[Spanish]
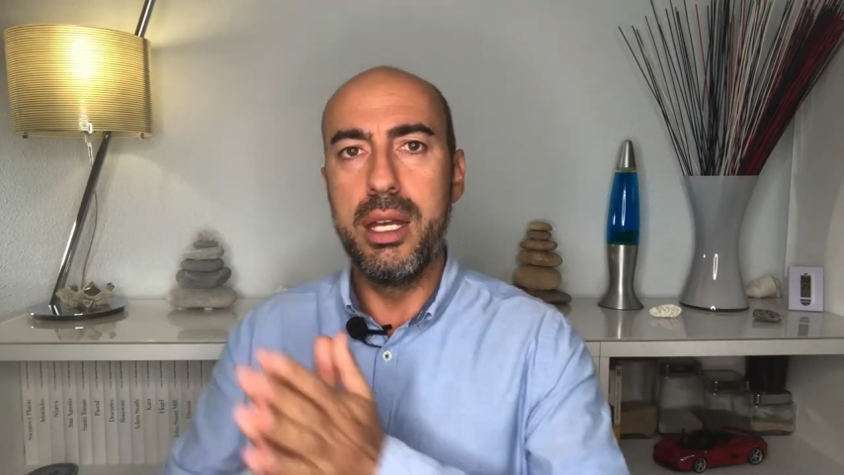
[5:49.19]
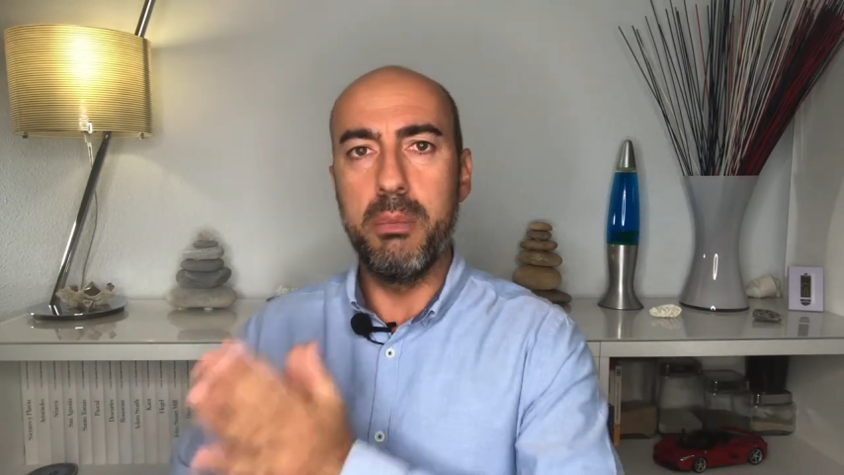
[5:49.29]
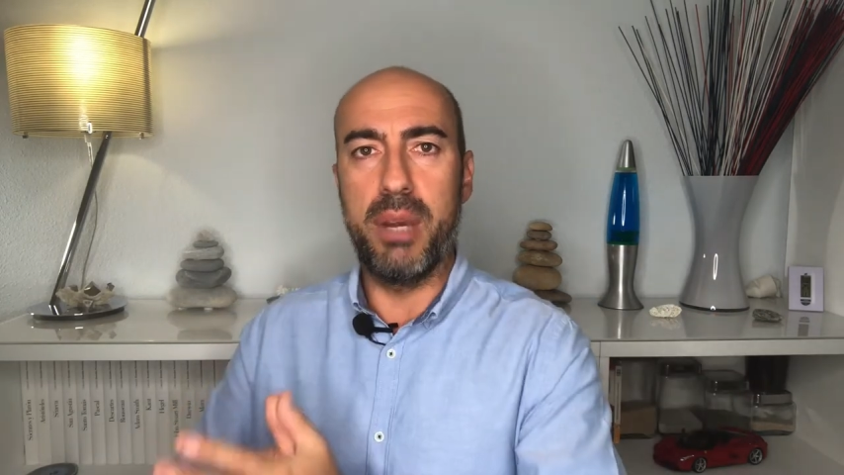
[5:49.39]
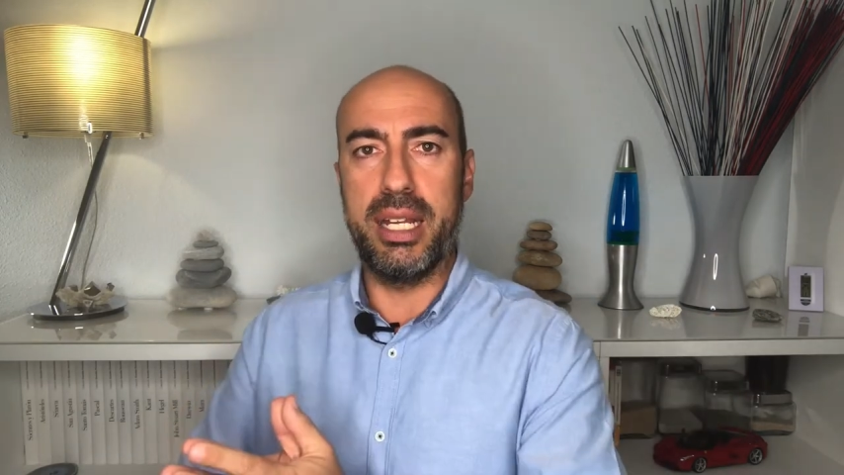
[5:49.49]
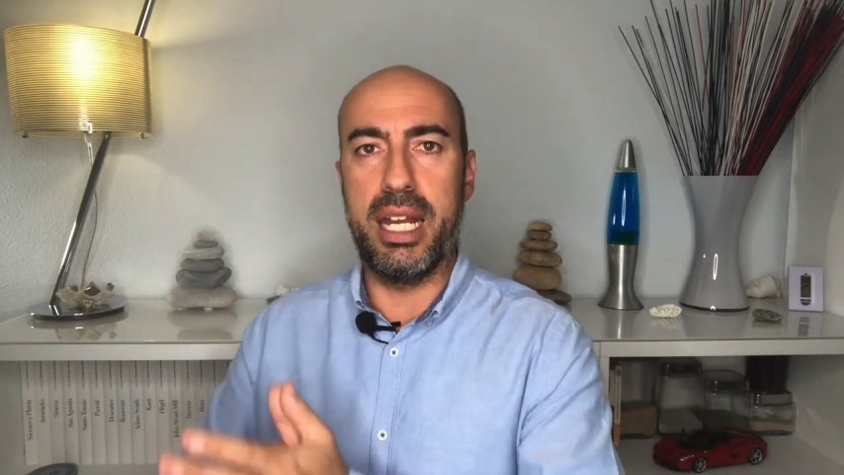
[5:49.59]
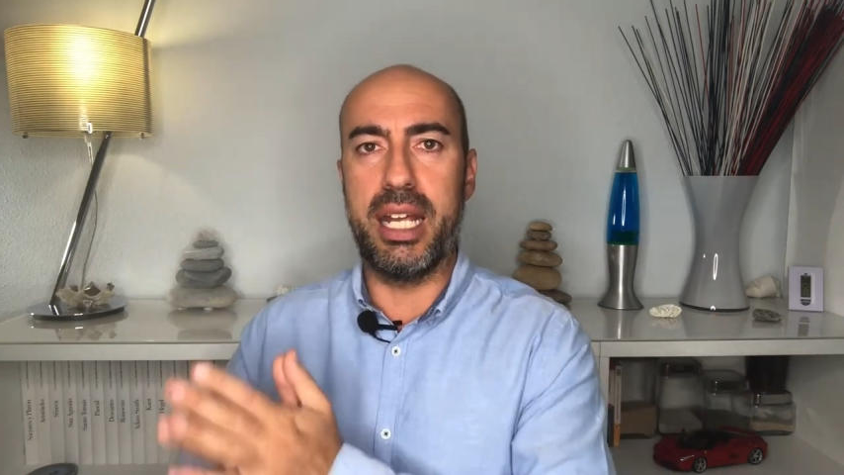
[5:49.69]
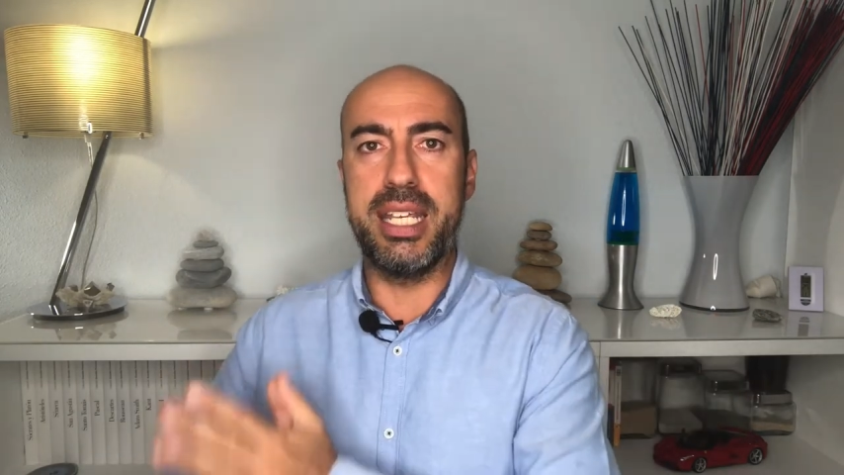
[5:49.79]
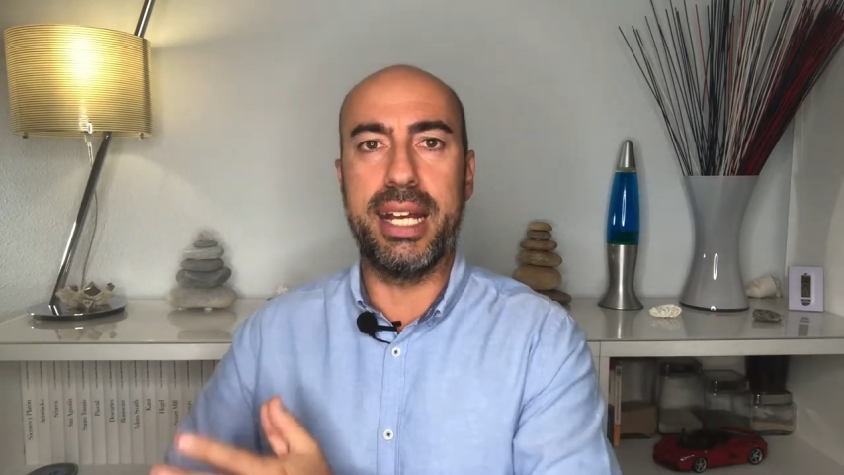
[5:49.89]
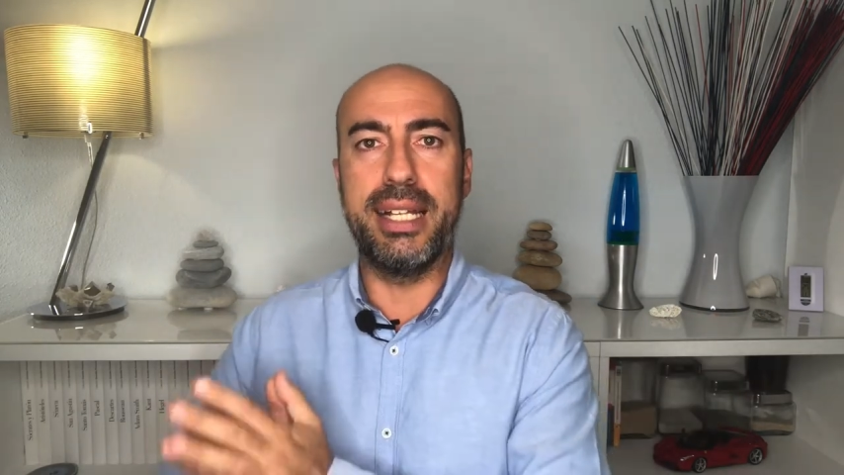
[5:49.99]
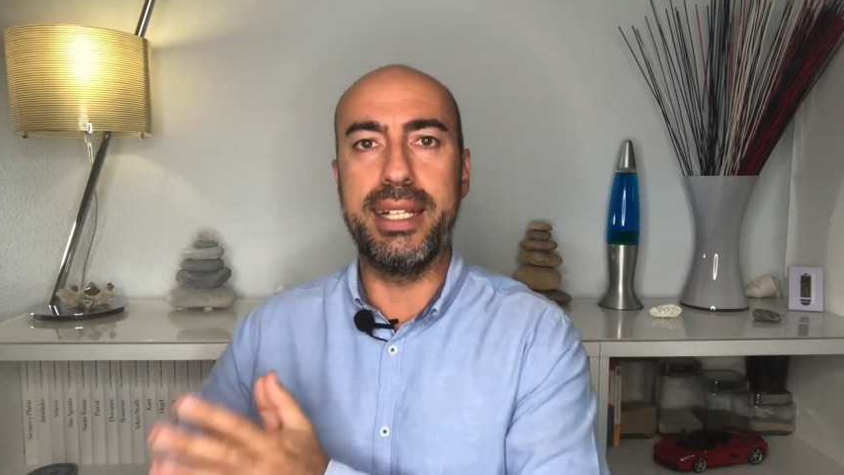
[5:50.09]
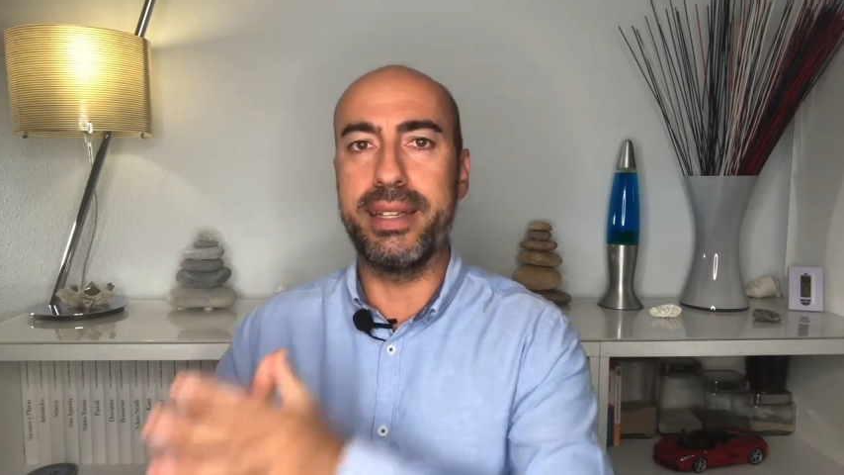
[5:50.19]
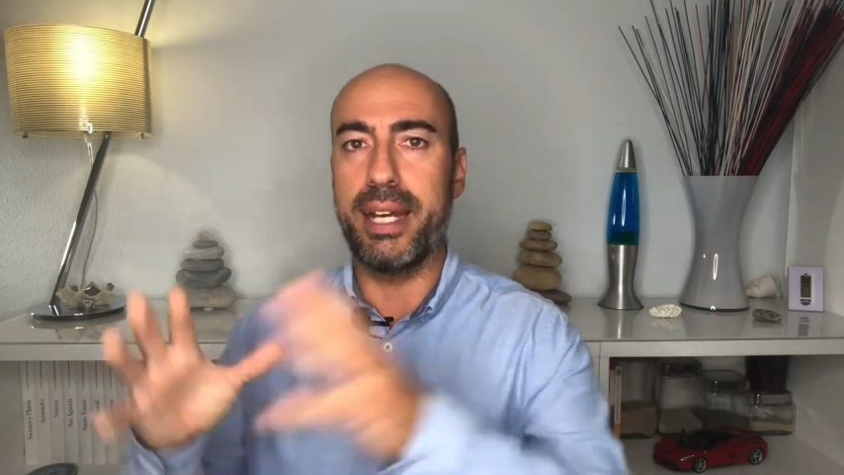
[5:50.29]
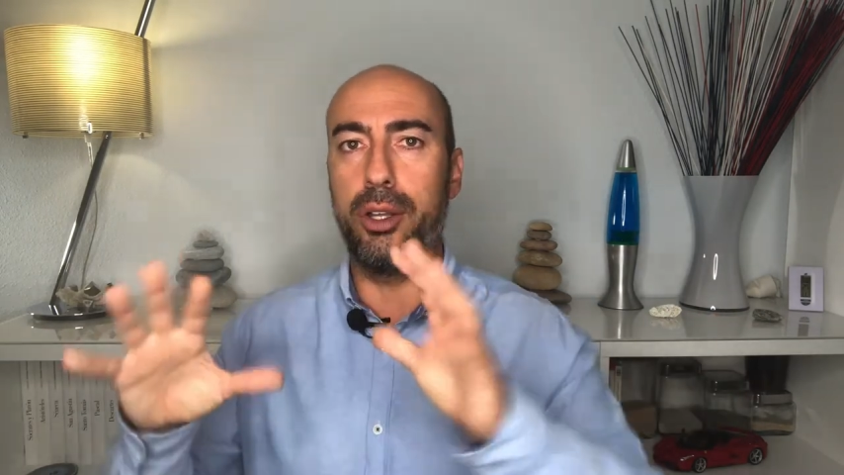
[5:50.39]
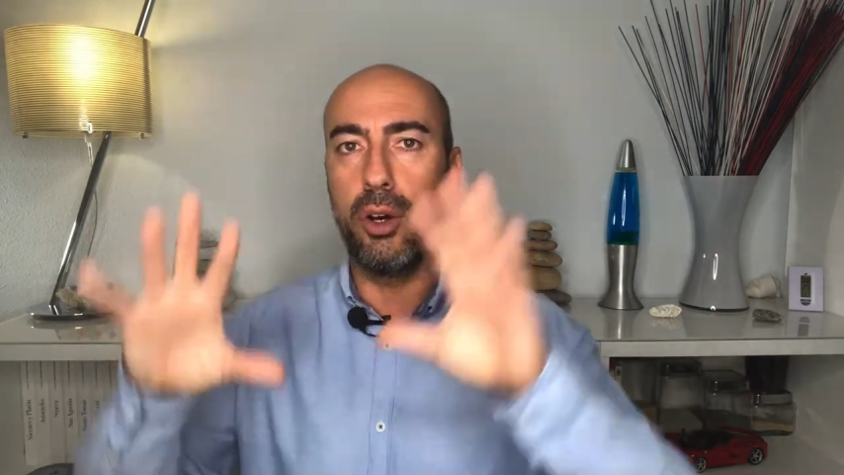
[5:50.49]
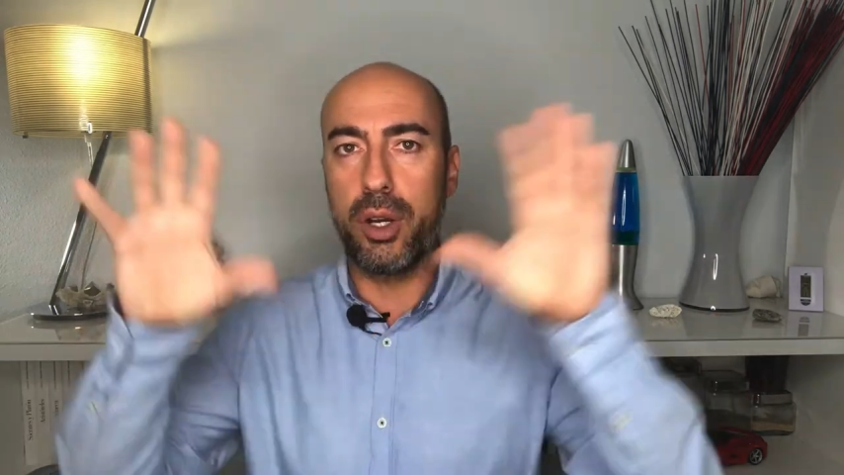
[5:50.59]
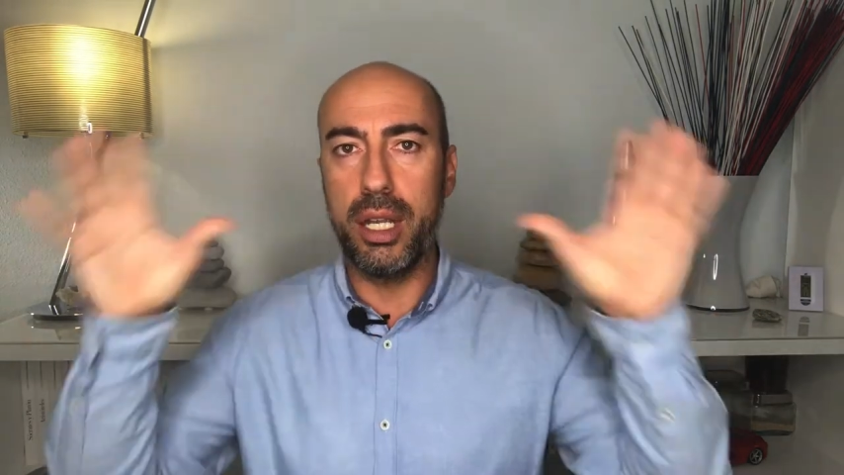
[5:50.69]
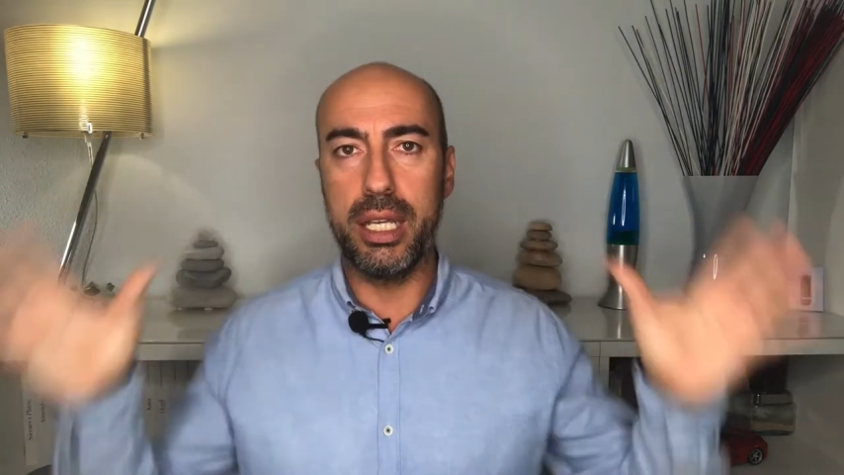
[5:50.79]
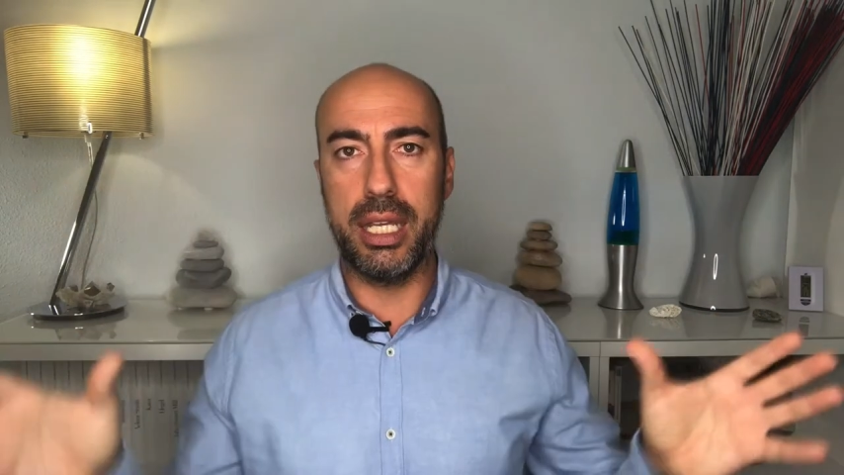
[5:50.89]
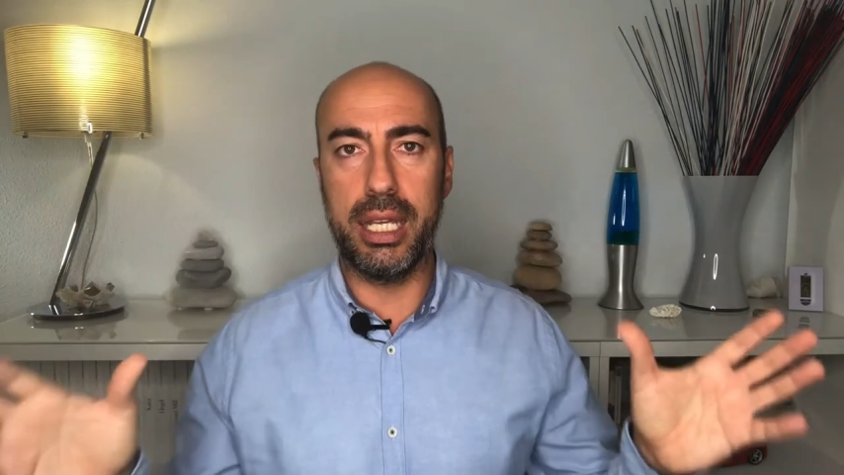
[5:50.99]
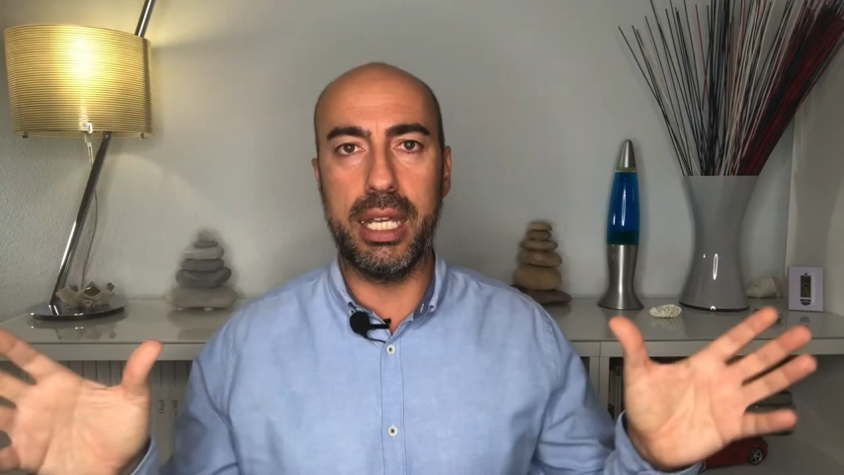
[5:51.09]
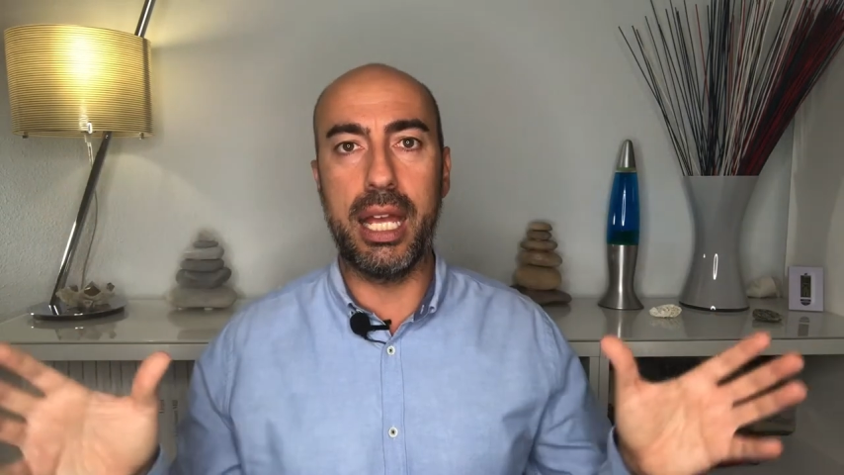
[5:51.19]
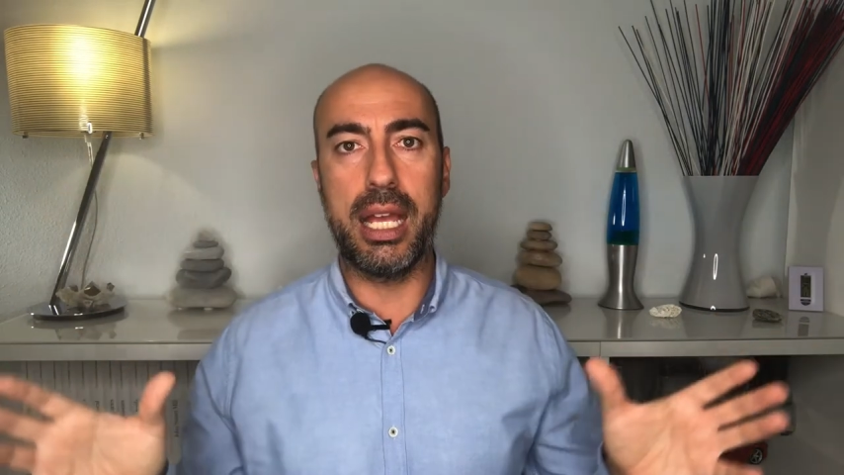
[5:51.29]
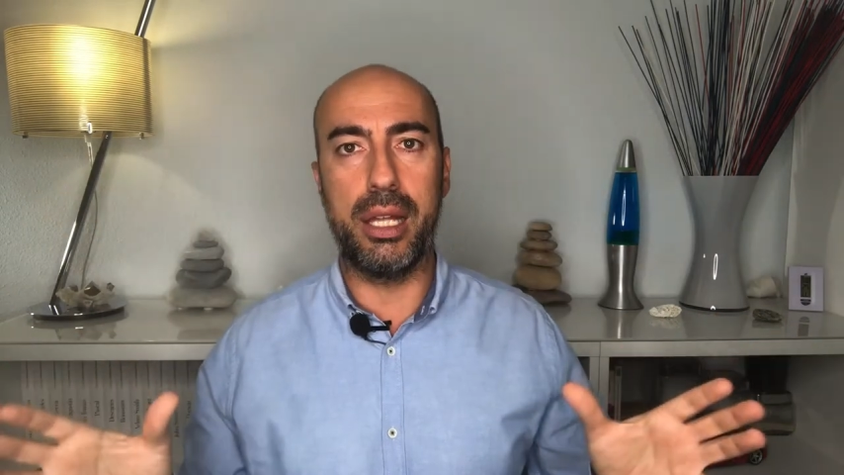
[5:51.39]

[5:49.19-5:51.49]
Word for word: mañana llega el dictador y, eh,